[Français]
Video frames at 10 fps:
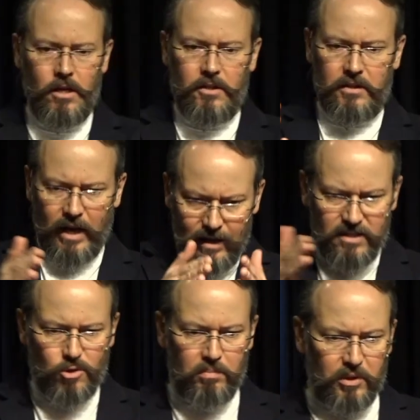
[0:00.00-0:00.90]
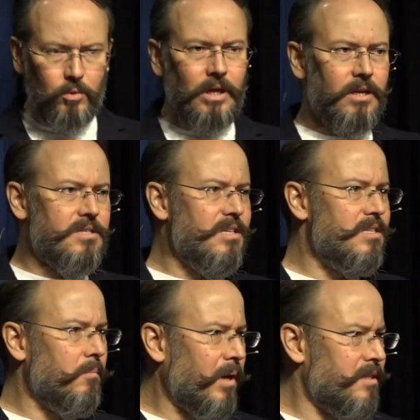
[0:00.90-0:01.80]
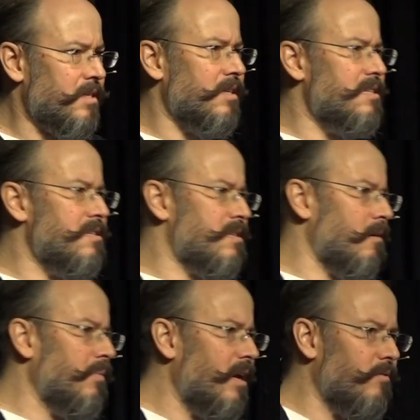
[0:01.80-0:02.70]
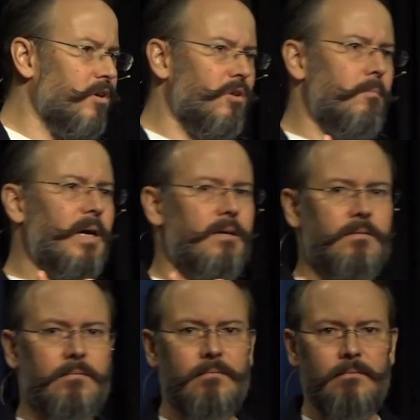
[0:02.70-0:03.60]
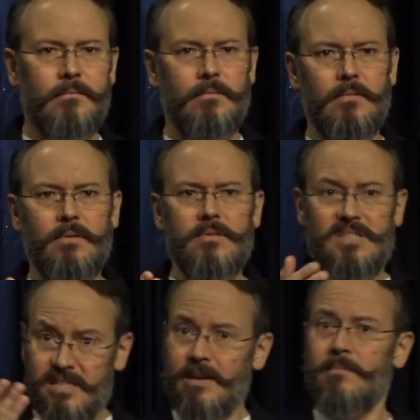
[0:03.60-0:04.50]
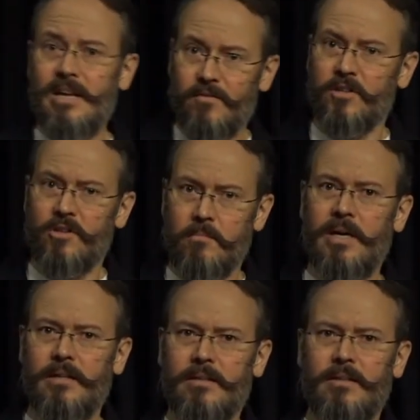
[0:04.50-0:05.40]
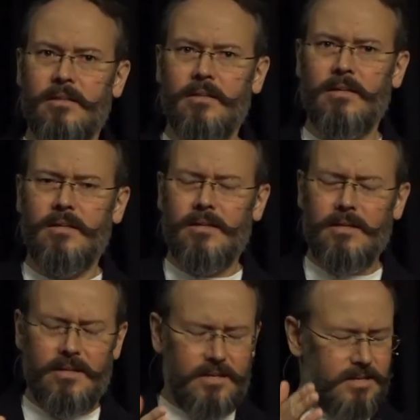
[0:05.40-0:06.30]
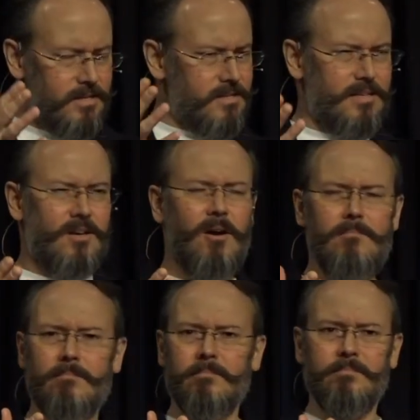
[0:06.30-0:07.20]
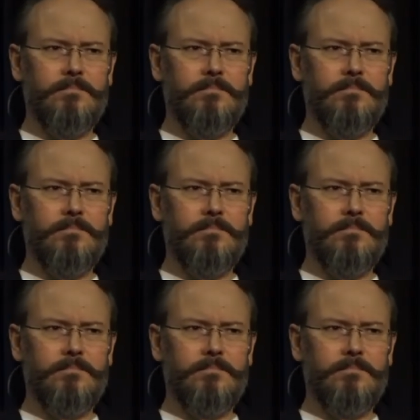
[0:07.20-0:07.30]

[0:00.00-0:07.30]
dans les hôpitaux canadiens, il s'est pratiqué 600 000 avortements. 600 000 avortements. C'est comme,